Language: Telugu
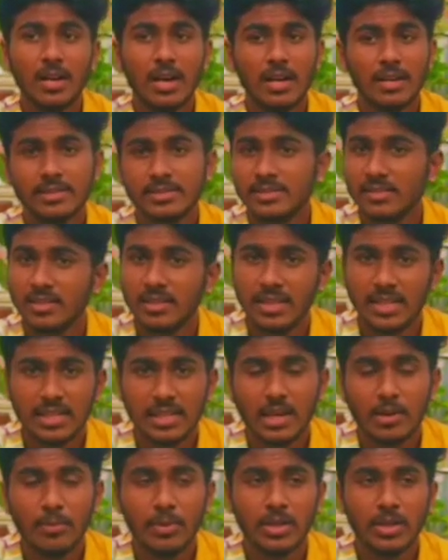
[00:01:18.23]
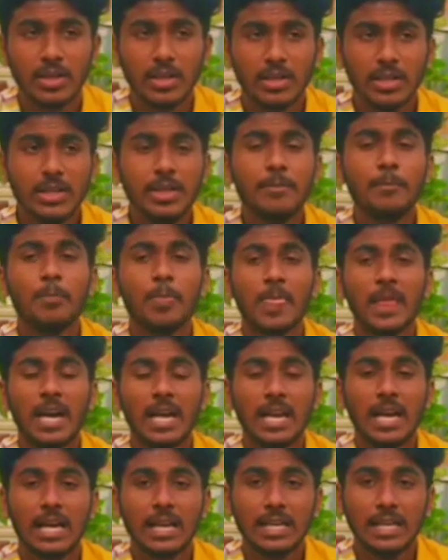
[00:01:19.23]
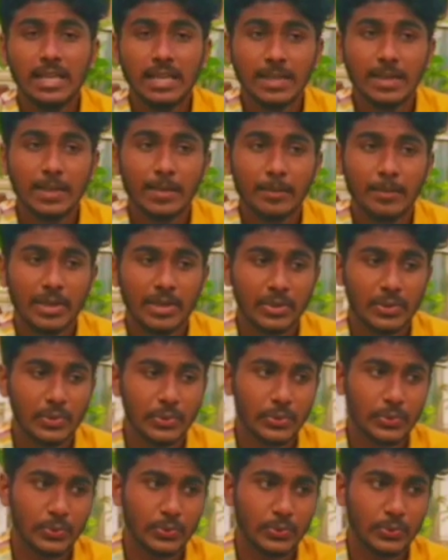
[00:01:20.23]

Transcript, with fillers: అడ్రస్లు నీట్గా పెట్టండి అలాగే మీరు